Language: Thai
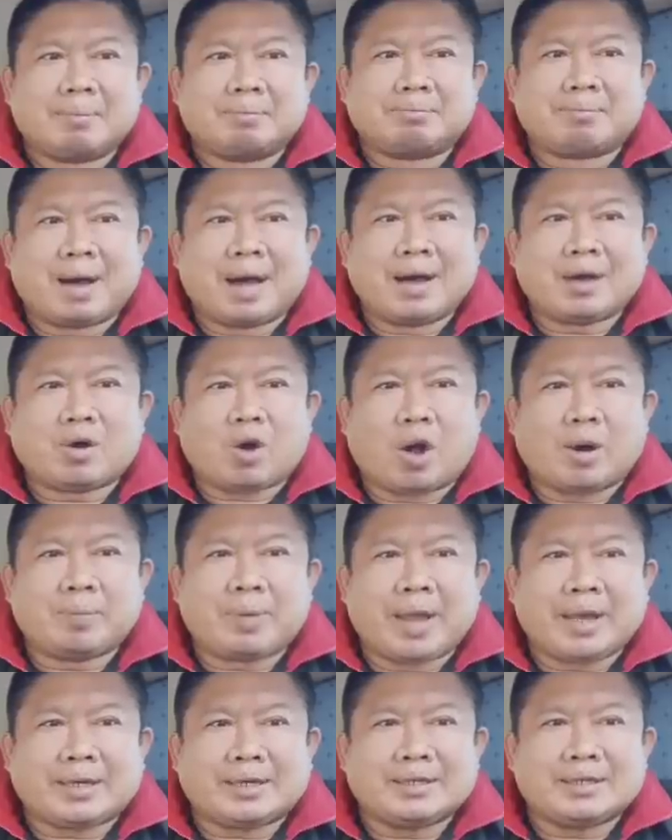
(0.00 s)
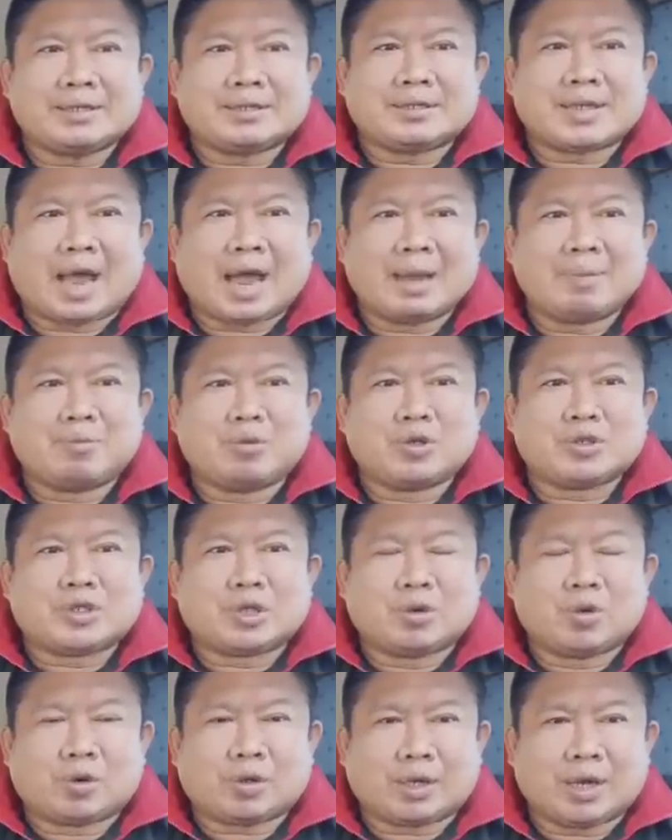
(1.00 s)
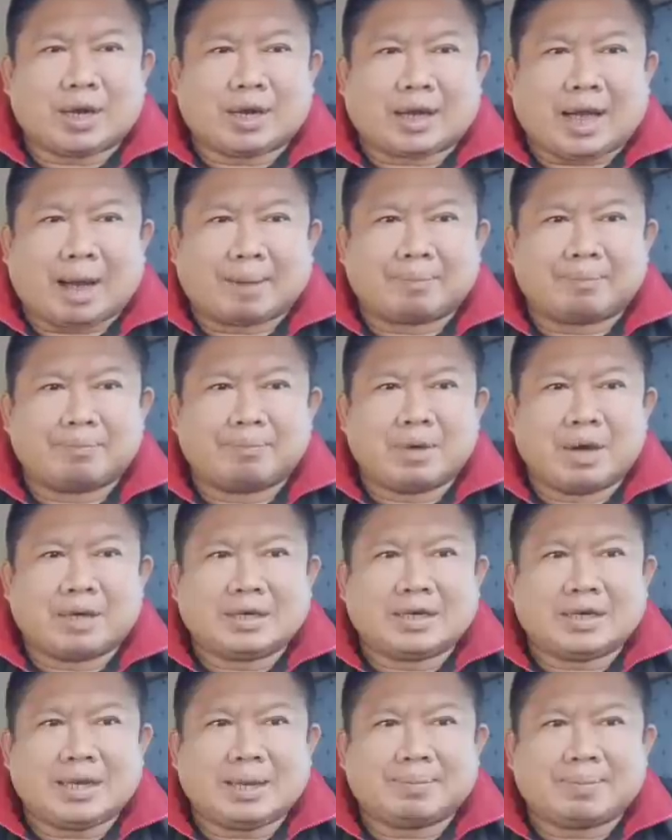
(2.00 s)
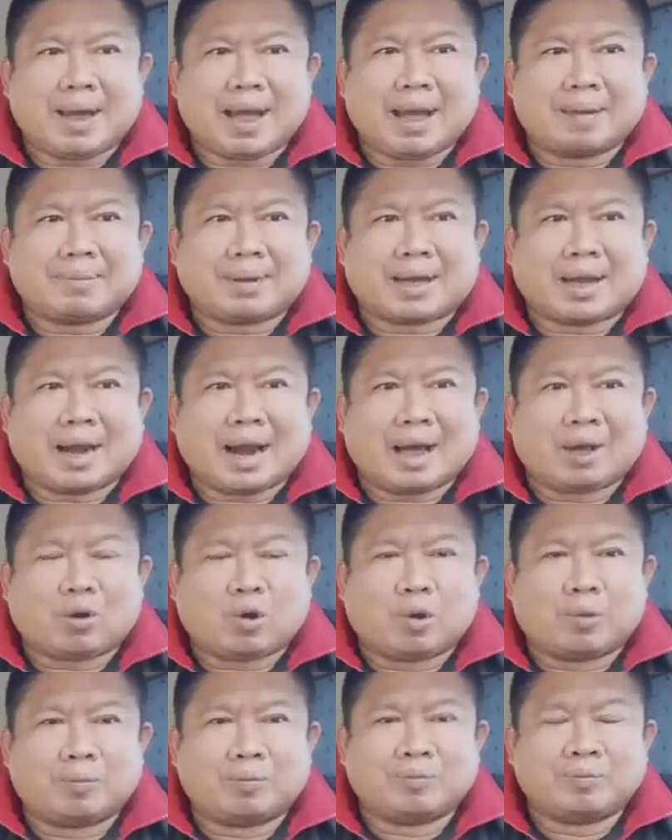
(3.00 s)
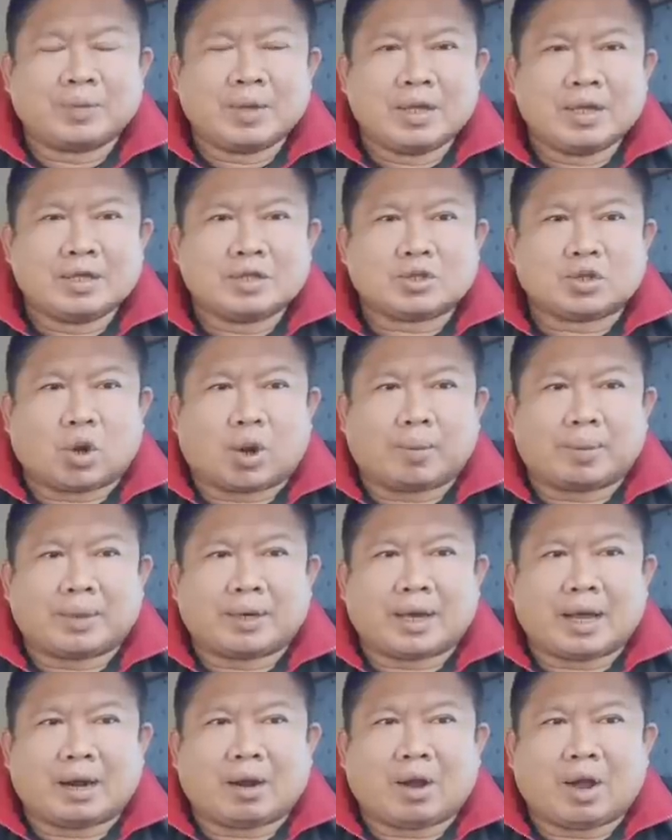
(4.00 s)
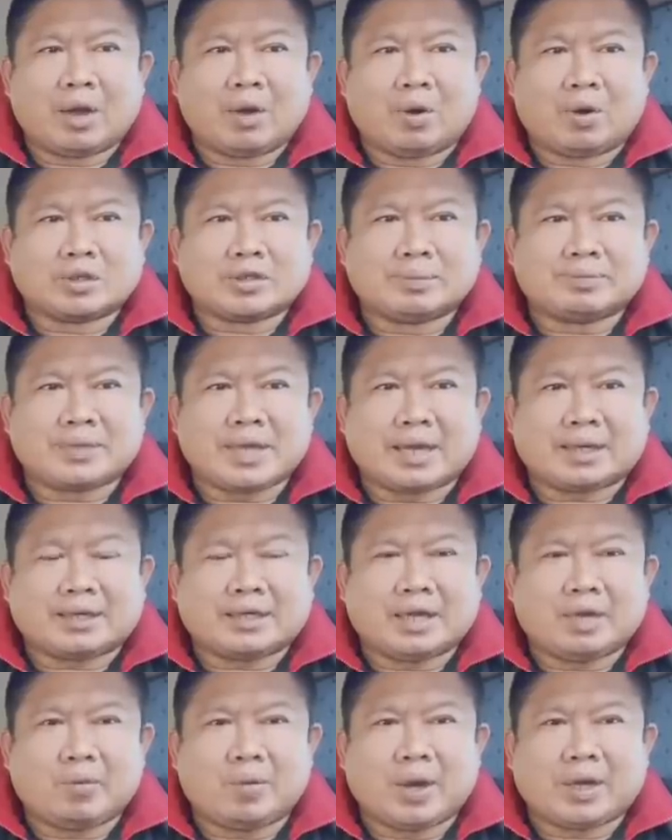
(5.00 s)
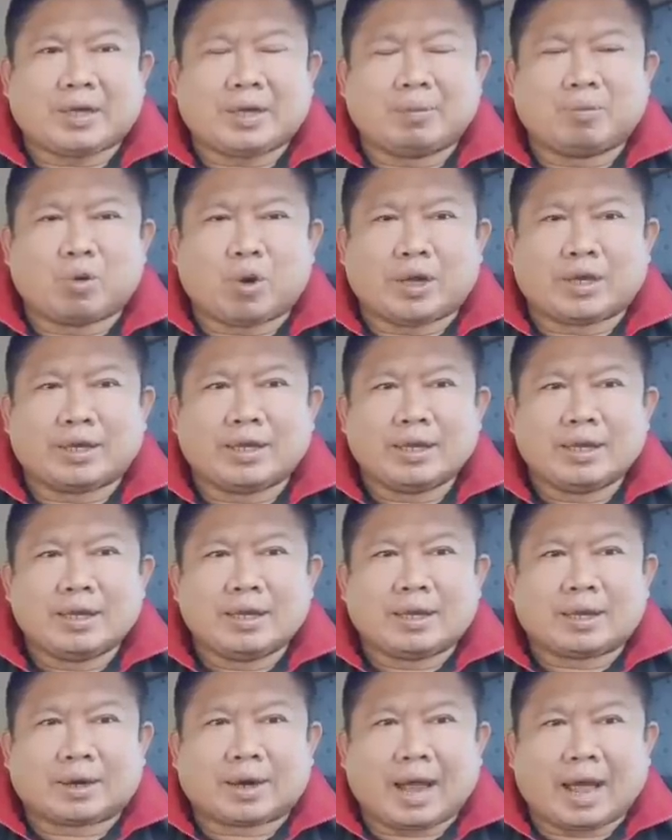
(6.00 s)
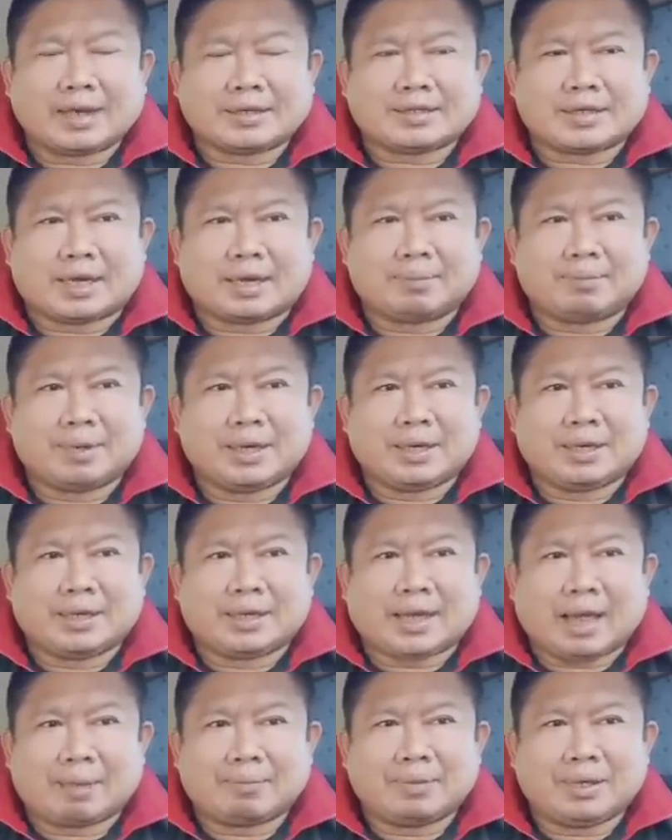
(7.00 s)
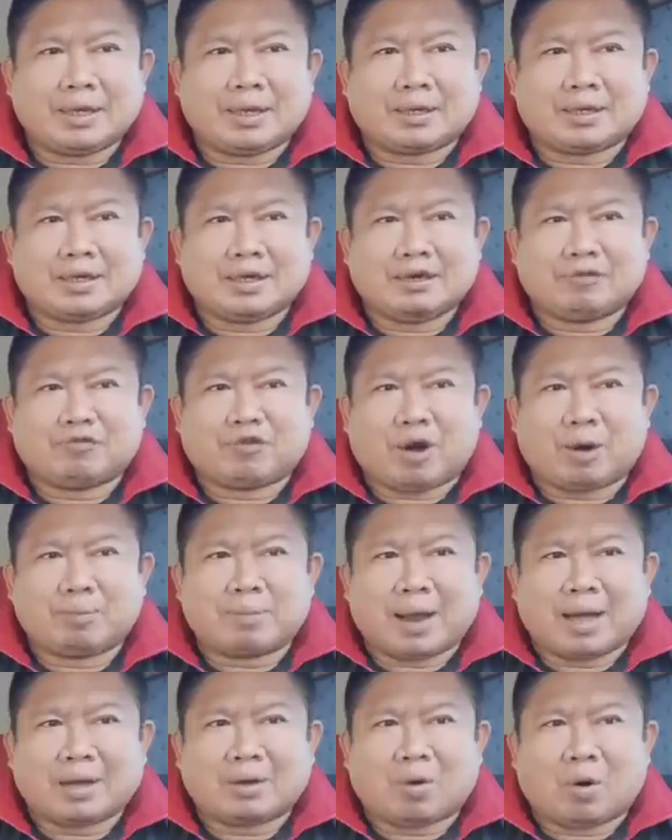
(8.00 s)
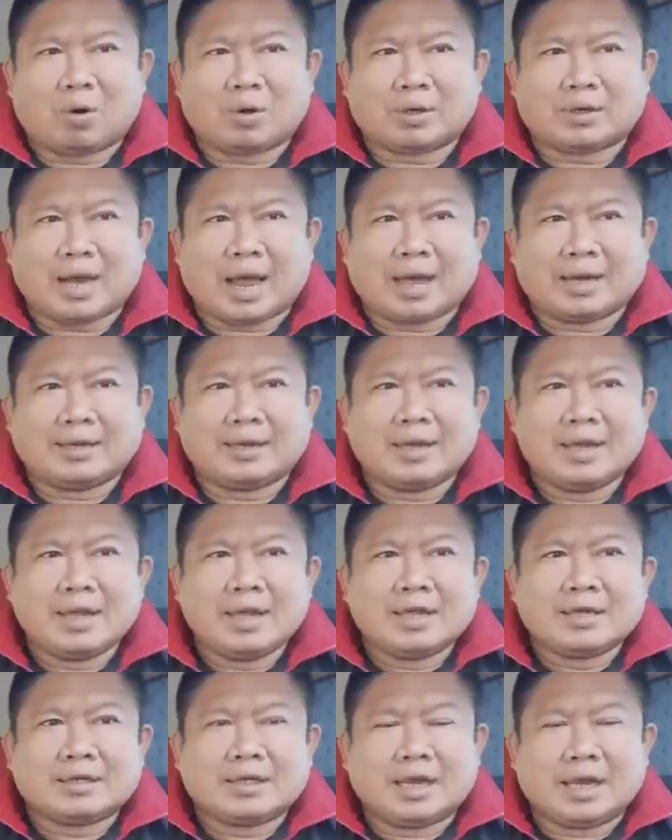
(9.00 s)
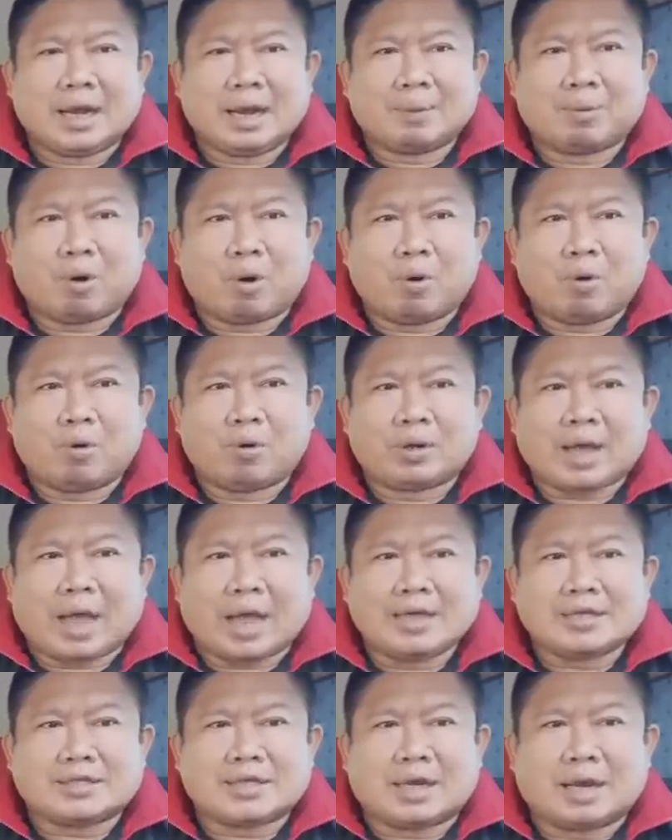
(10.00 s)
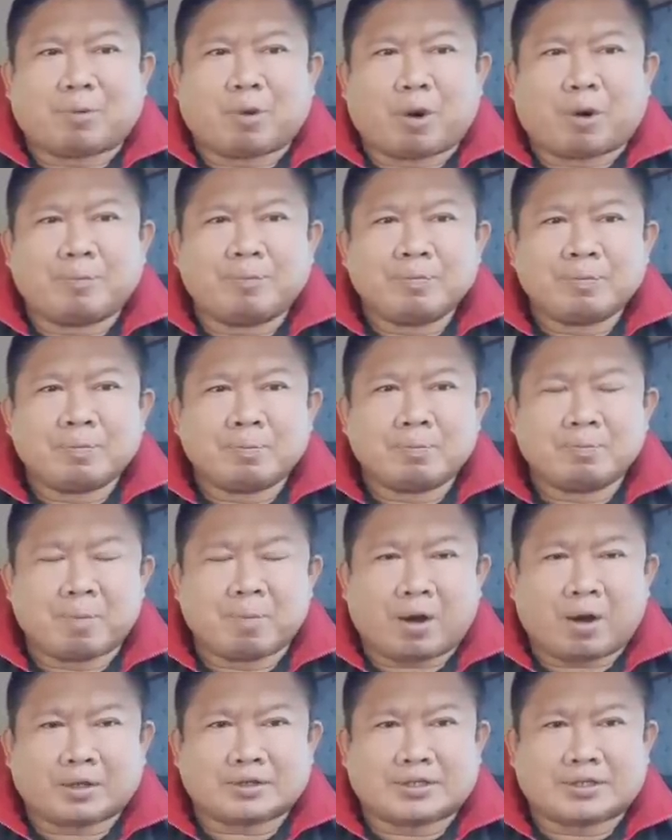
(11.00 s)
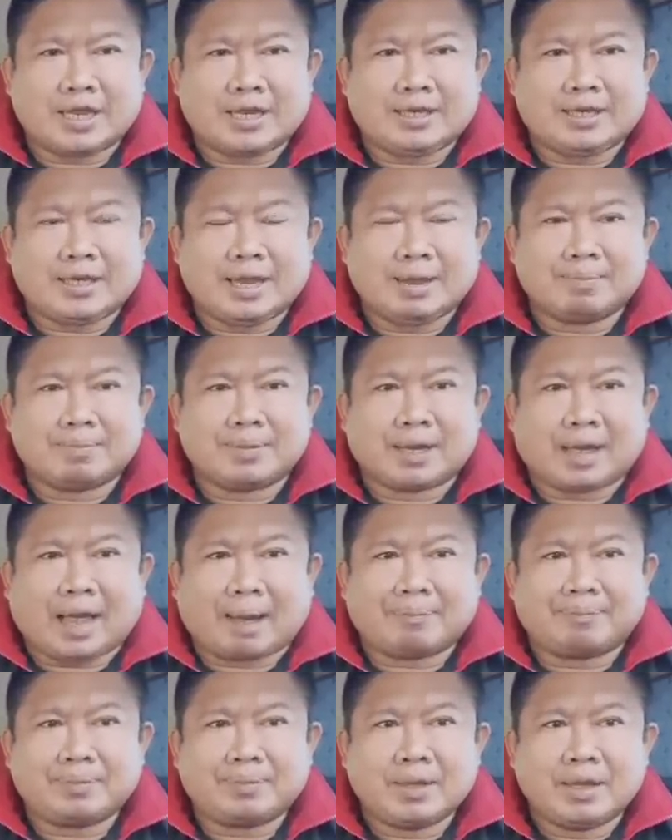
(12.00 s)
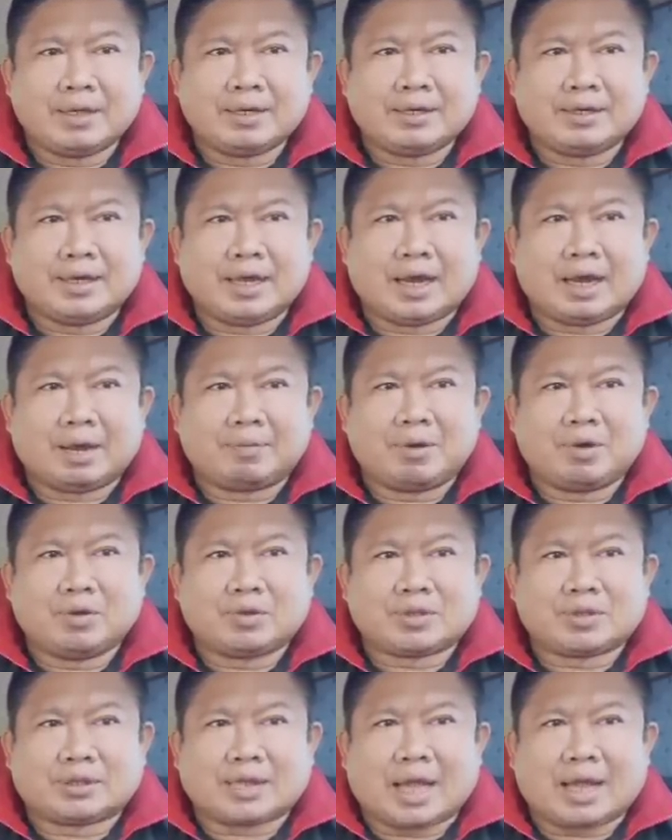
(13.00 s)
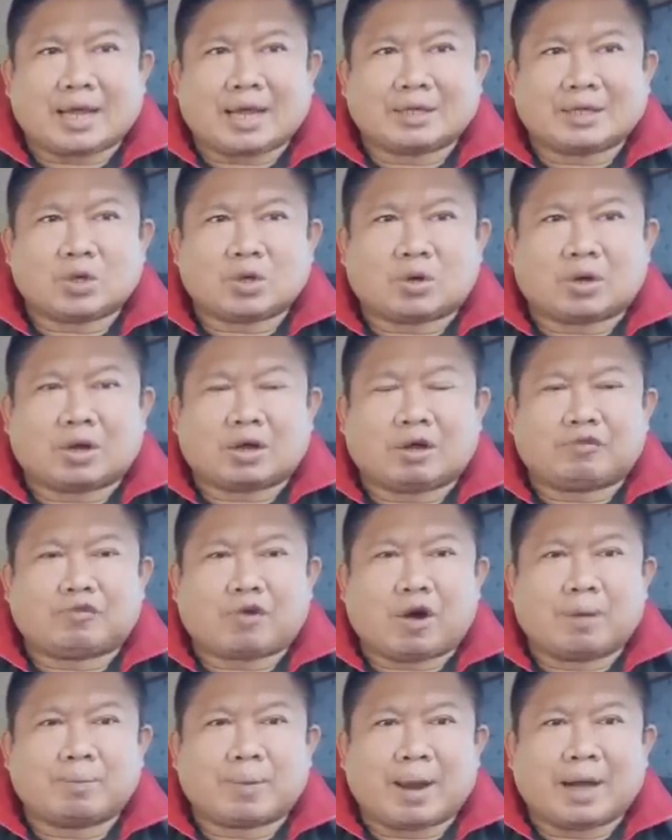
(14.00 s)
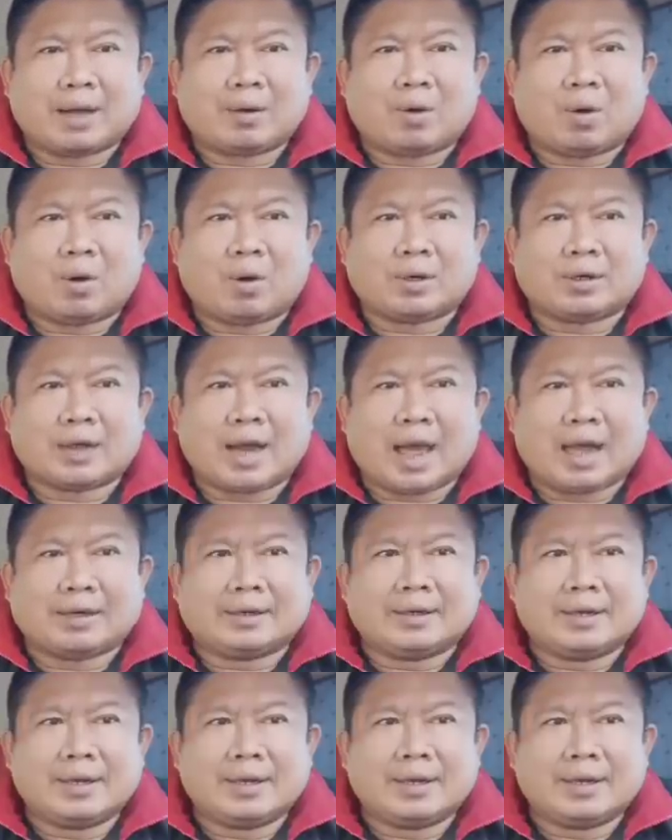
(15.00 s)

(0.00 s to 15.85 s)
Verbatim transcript: มังกรเพชรทรายมูลสนุกเกอร์ขับ เมื่อที่ 25 มกราคม 2567 ที่เวทีมวย ราชดำเนินนะครับ นี่ก็คือฟอร์มหลังของทางด้านธีรพงศ์ไกศิลภพบ็อกซิ่งยิมนะครับ เดี๋ยวเราไปดูสไตล์การชกแล้วก็ฟอร์มหลังของทางด้าน